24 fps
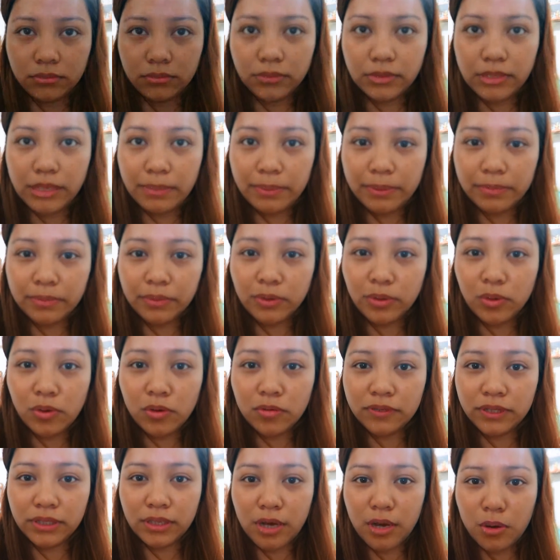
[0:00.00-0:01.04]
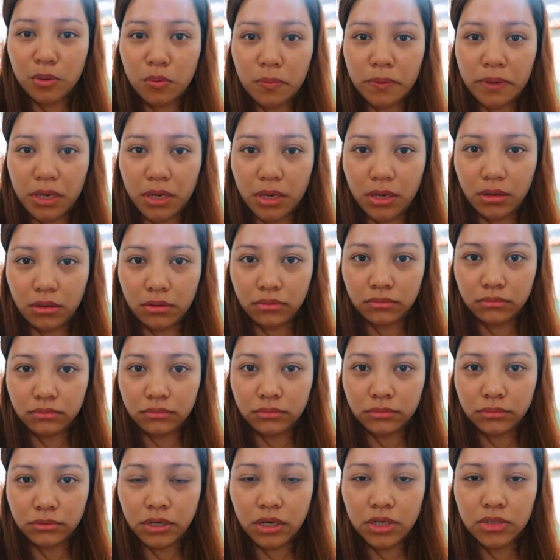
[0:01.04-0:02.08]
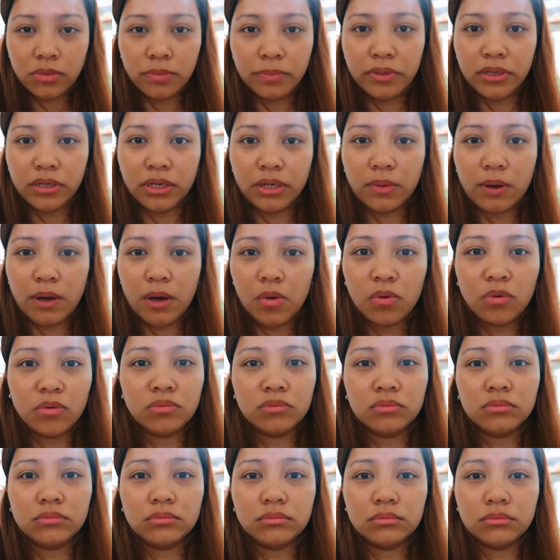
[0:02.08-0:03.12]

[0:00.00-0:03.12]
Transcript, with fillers: Dapat magka-coffee na ako eh. Kaso may nagawa akong